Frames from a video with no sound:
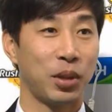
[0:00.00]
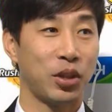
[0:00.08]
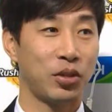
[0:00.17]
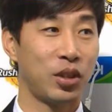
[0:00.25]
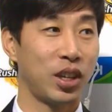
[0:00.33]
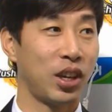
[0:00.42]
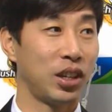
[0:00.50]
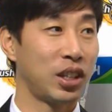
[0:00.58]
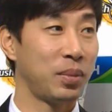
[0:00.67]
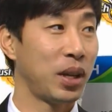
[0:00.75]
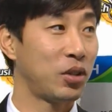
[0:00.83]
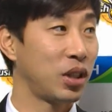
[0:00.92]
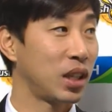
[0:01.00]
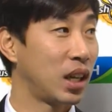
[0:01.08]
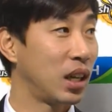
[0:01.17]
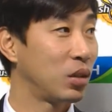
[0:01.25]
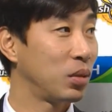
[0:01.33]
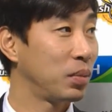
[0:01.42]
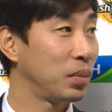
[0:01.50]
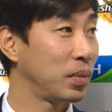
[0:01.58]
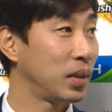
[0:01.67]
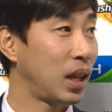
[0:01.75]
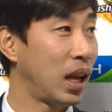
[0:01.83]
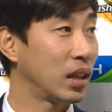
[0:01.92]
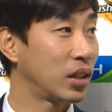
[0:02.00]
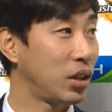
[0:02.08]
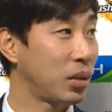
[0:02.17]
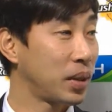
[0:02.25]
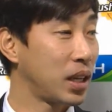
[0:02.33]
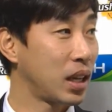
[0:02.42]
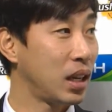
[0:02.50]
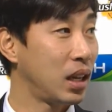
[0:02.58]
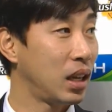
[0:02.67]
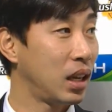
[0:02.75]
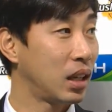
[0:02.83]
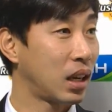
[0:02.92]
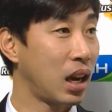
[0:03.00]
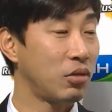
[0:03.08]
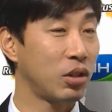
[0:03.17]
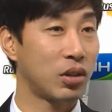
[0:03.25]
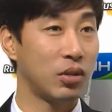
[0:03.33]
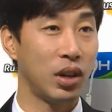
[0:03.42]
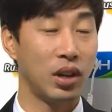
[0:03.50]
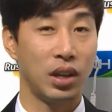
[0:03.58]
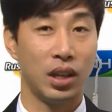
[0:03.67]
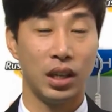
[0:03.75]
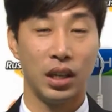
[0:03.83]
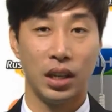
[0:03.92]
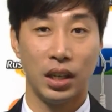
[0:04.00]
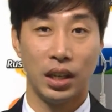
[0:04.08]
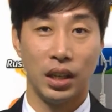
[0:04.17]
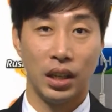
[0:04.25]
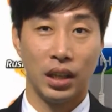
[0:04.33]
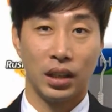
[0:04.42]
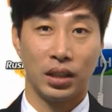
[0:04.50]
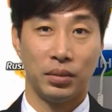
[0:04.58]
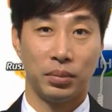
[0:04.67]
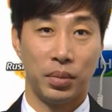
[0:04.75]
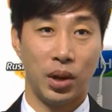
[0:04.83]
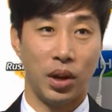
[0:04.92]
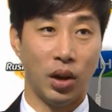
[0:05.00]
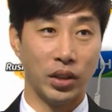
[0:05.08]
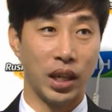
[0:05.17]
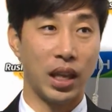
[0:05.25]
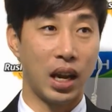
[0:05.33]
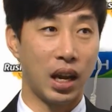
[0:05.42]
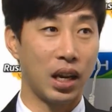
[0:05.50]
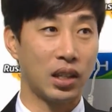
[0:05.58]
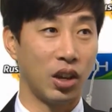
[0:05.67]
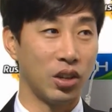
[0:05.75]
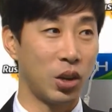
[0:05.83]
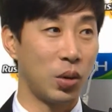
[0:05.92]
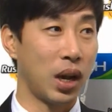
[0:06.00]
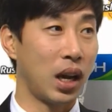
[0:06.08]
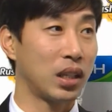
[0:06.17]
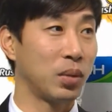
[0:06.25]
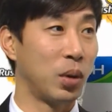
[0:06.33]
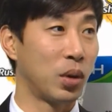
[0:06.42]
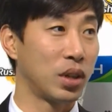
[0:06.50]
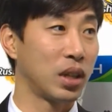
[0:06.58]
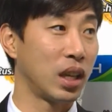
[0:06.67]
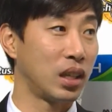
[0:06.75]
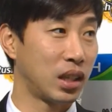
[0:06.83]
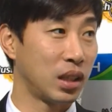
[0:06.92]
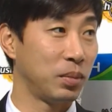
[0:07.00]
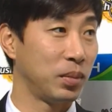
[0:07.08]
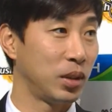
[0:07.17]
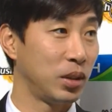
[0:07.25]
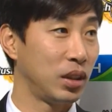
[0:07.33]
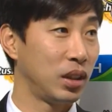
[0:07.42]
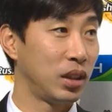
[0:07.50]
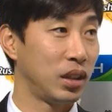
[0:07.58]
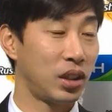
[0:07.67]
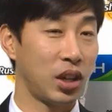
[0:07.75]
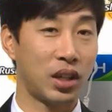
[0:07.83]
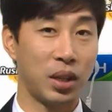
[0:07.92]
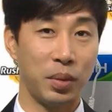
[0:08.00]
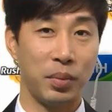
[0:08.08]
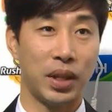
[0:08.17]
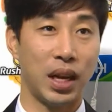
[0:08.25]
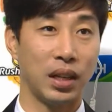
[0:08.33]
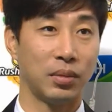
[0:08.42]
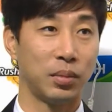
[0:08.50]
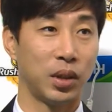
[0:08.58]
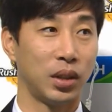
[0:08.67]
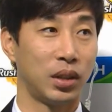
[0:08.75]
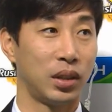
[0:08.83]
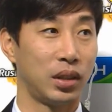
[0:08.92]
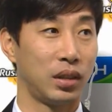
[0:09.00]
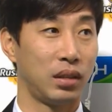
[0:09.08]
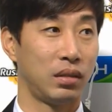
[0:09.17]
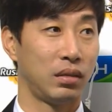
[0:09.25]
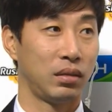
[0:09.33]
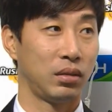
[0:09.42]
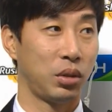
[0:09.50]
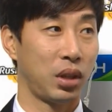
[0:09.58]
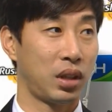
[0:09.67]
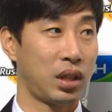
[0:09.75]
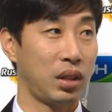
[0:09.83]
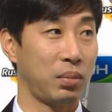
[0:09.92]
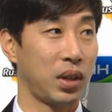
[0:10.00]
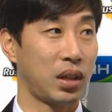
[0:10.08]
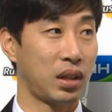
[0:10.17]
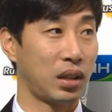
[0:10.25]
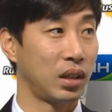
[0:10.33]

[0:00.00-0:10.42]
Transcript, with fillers: 뭐 선수들이 열심히 해주니까 좀 다행스럽게 생각을 하고 있고요. 뭐 언제 내려갈지 언제 올라갈지 모르는 게 지금 저희 팀입니다. 뭐 우리 팀이